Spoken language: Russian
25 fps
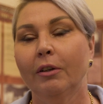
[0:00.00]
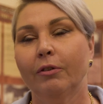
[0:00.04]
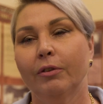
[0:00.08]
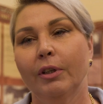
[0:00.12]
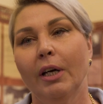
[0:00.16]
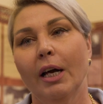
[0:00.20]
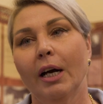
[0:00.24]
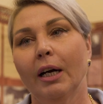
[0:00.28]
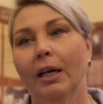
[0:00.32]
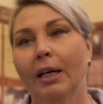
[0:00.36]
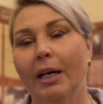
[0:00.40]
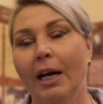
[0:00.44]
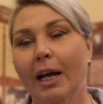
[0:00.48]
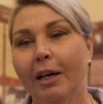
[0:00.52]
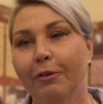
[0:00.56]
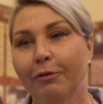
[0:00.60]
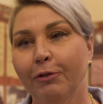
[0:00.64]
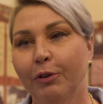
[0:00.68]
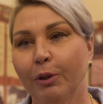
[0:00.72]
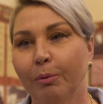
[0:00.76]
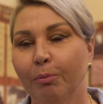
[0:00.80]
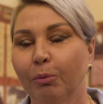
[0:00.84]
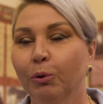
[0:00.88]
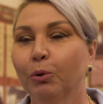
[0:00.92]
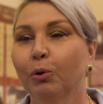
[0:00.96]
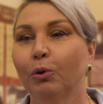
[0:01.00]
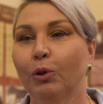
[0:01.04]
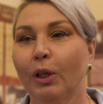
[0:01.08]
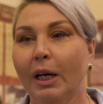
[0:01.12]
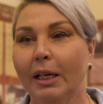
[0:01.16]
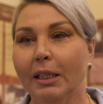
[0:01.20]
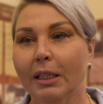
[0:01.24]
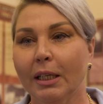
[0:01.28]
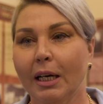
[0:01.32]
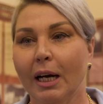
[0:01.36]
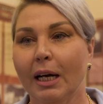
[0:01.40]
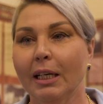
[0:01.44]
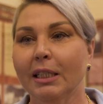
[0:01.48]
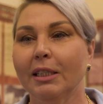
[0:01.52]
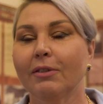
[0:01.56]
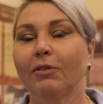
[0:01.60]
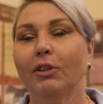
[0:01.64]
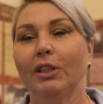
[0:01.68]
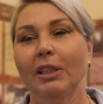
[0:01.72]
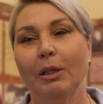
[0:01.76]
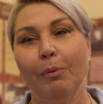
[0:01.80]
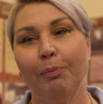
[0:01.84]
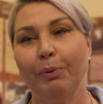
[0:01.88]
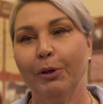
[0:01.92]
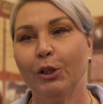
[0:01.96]
В географии будут
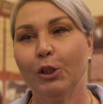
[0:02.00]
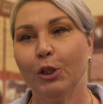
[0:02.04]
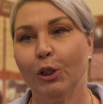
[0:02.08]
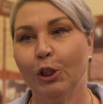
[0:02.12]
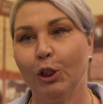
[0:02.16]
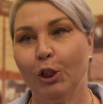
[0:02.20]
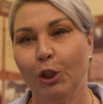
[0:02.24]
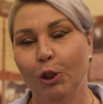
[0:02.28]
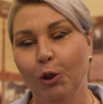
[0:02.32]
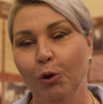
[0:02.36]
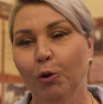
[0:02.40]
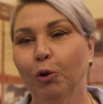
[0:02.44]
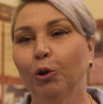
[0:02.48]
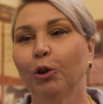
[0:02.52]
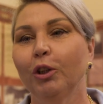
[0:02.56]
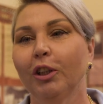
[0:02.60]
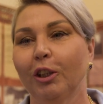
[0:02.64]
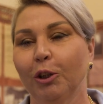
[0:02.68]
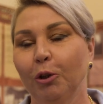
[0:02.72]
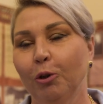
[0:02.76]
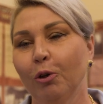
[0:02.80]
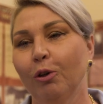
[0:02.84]
рассказывать о присоединенных